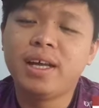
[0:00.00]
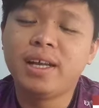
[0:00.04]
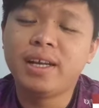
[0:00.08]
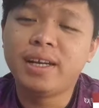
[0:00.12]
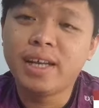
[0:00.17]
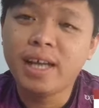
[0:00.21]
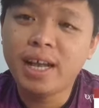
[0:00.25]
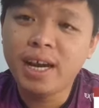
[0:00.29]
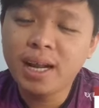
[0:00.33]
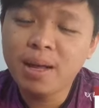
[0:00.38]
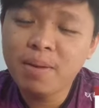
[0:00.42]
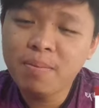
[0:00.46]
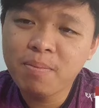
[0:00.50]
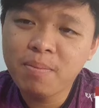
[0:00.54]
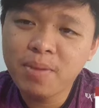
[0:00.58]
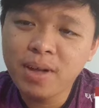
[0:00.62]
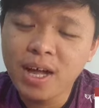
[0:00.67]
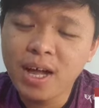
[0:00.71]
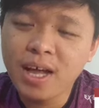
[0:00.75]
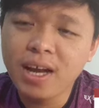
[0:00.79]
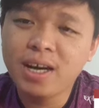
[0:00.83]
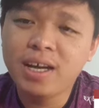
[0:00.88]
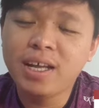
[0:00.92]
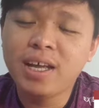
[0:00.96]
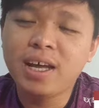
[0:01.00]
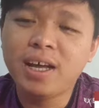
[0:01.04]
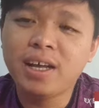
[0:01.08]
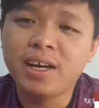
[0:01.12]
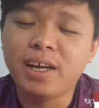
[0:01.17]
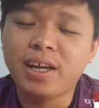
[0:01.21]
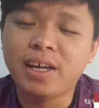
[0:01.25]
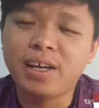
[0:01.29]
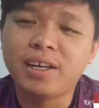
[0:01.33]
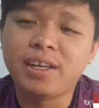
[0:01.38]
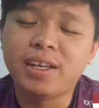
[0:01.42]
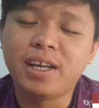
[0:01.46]
Dalam hal yang
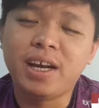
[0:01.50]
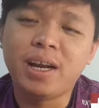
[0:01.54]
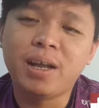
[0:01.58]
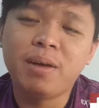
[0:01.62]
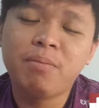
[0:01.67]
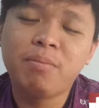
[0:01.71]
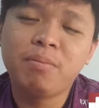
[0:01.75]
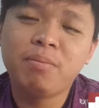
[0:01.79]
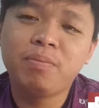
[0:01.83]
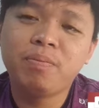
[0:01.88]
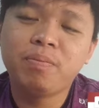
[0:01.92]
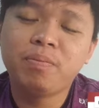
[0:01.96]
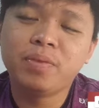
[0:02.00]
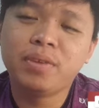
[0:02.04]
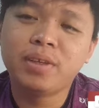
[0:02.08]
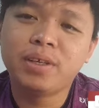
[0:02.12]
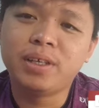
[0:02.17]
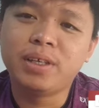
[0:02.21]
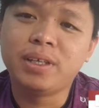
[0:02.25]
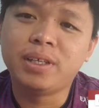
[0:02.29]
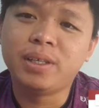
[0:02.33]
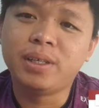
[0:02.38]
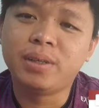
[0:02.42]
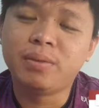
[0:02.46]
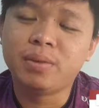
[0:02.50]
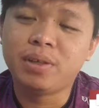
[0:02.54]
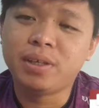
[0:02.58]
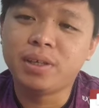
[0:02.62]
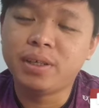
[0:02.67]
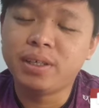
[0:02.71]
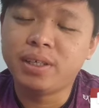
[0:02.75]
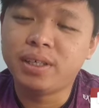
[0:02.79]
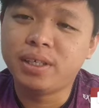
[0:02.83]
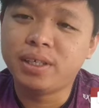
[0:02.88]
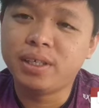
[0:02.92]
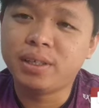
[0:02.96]
lain, dalam eh,
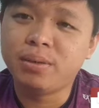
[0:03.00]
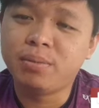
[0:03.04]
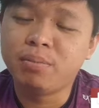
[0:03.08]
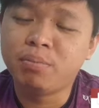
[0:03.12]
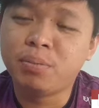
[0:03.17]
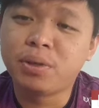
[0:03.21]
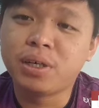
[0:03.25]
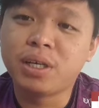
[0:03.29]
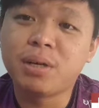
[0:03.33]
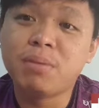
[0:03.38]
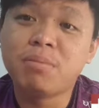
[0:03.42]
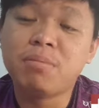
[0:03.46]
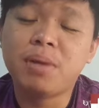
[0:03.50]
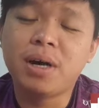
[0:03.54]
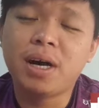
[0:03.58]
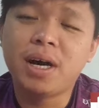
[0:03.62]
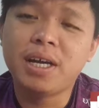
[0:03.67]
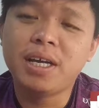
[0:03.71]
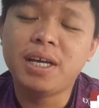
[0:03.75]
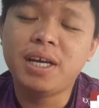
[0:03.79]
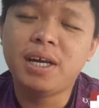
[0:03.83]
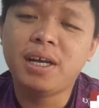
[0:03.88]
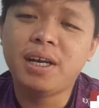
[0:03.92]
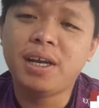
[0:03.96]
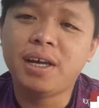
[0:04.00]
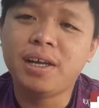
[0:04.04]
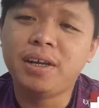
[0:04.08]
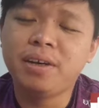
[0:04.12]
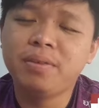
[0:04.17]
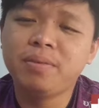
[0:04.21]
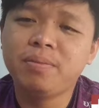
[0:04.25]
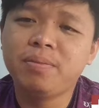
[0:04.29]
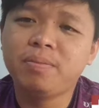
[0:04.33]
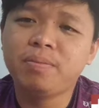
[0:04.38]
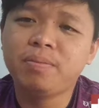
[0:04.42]
eh, perkembangan yang lain,